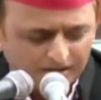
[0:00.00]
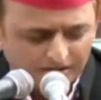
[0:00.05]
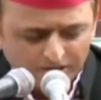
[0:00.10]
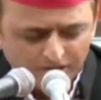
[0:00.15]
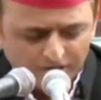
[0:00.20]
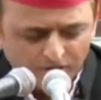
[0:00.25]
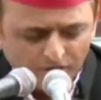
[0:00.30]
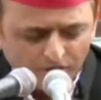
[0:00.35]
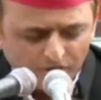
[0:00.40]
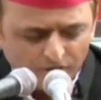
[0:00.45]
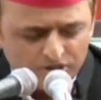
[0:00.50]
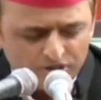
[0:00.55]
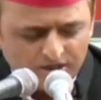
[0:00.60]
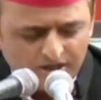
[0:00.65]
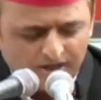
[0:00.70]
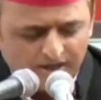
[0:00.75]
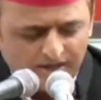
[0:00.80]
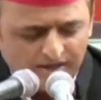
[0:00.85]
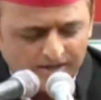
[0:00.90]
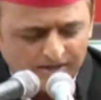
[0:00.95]
कन्नौज
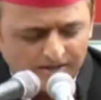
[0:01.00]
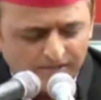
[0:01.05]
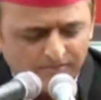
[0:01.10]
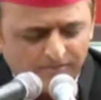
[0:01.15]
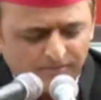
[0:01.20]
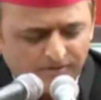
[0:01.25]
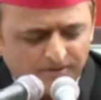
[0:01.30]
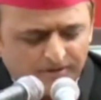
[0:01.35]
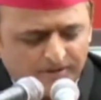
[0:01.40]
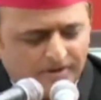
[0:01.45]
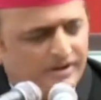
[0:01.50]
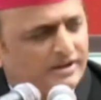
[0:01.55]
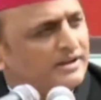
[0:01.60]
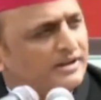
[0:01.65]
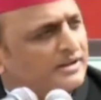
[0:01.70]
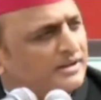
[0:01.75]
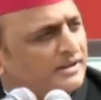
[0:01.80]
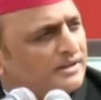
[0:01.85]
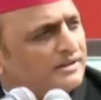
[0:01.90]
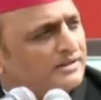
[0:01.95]
का इत्र
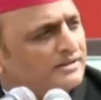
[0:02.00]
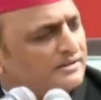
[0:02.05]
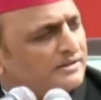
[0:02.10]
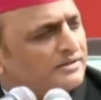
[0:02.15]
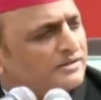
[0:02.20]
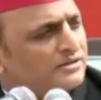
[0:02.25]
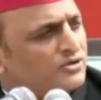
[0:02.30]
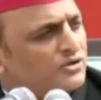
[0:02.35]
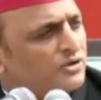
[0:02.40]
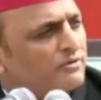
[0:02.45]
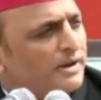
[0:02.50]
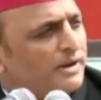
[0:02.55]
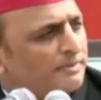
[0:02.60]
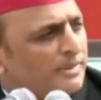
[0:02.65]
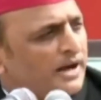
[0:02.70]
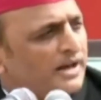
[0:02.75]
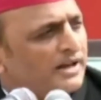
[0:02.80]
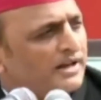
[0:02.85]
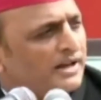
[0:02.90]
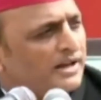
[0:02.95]
जो
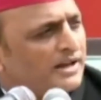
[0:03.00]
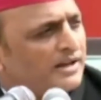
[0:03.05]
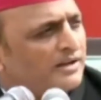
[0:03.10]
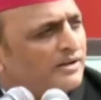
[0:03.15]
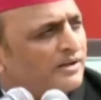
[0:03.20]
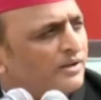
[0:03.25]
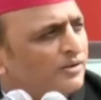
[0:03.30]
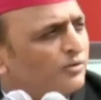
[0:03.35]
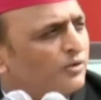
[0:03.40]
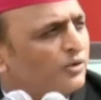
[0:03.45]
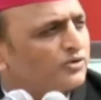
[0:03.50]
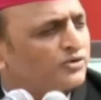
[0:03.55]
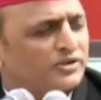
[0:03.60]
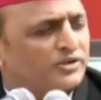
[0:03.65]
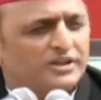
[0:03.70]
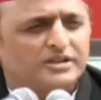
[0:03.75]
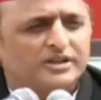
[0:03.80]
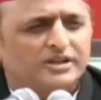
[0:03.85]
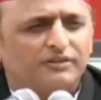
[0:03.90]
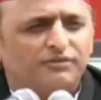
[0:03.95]
व्यापार है वो
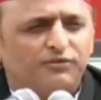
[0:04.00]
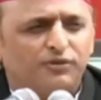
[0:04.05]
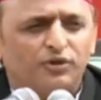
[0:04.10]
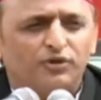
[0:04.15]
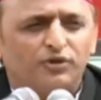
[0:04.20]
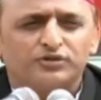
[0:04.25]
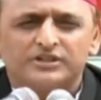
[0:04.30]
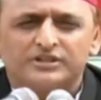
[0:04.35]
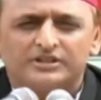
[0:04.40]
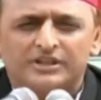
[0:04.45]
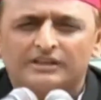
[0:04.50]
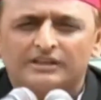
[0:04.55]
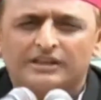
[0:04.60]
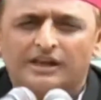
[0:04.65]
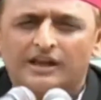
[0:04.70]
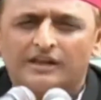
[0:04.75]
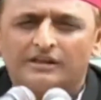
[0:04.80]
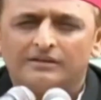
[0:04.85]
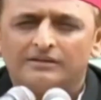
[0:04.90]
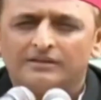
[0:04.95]
सच के फूलों से
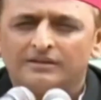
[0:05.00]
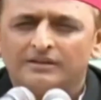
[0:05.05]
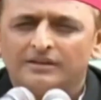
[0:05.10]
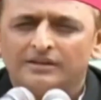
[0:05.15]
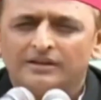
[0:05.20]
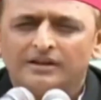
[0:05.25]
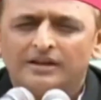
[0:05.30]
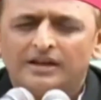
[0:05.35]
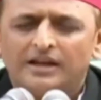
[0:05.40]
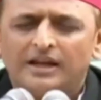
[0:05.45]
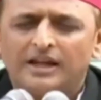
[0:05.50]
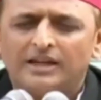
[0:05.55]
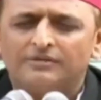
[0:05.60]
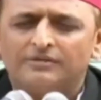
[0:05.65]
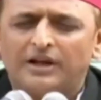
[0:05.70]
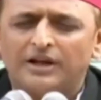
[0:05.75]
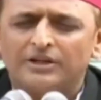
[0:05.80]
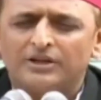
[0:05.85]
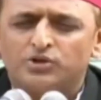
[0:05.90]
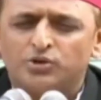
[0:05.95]
चलता है
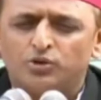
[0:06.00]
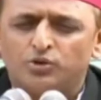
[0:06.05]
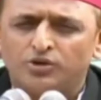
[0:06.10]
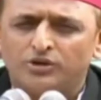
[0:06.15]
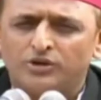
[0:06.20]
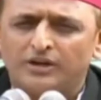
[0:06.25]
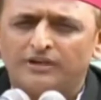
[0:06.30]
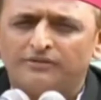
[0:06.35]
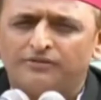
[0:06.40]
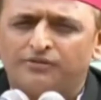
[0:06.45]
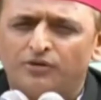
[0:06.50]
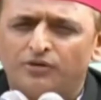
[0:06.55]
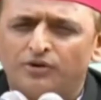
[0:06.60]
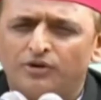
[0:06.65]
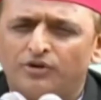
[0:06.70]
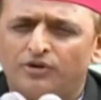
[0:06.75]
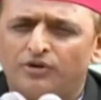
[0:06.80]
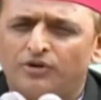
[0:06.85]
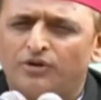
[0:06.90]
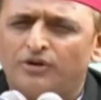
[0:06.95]
इस बार झूठ के
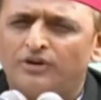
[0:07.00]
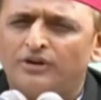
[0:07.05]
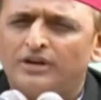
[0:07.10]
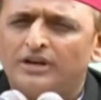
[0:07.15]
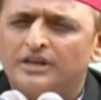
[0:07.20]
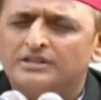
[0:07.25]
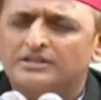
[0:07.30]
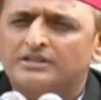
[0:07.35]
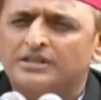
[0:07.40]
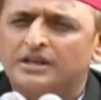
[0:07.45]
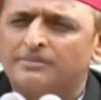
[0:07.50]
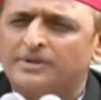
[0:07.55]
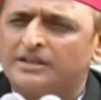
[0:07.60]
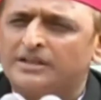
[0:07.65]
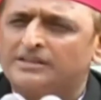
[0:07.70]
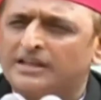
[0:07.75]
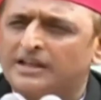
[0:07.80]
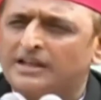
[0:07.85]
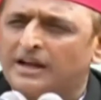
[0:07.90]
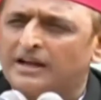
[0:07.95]
फूल को
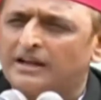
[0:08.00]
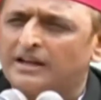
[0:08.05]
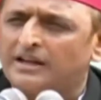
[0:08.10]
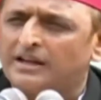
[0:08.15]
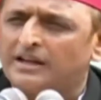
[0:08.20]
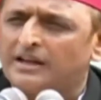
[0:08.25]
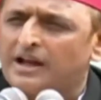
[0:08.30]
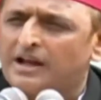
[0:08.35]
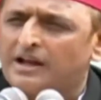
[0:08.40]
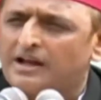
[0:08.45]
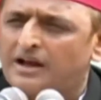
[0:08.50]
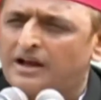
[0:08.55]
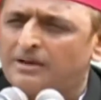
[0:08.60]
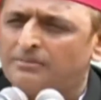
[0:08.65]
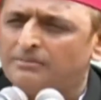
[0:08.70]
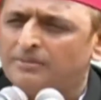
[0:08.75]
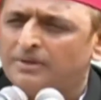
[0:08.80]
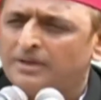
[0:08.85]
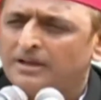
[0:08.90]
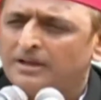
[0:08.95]
सबक सिखाने का
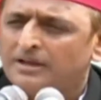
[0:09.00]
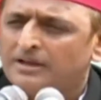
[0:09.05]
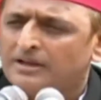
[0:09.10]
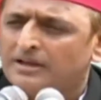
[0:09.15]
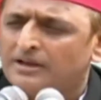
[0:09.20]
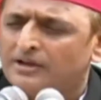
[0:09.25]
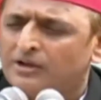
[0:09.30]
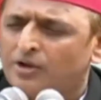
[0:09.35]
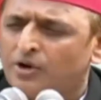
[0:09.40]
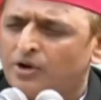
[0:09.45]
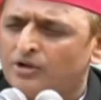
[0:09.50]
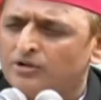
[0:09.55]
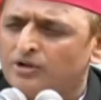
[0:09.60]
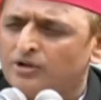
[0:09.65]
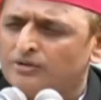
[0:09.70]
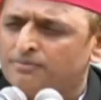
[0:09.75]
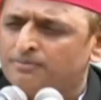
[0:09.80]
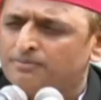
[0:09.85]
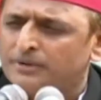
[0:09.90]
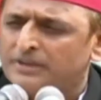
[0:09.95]
काम कन्नौज
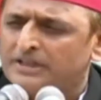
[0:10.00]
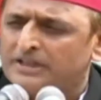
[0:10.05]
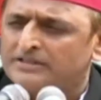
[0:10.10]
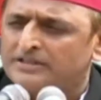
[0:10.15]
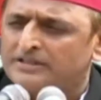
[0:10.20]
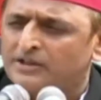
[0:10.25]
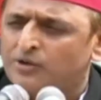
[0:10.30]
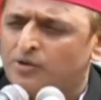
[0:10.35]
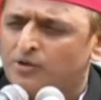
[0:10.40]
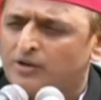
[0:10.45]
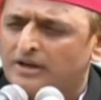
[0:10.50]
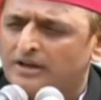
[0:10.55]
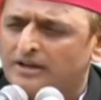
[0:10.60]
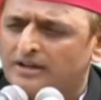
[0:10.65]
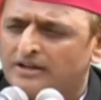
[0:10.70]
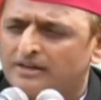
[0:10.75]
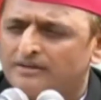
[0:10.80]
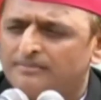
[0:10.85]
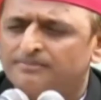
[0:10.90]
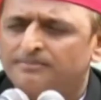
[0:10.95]
और प्रदेश के लोग
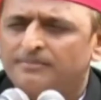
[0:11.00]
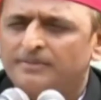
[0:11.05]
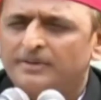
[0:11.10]
करेंगे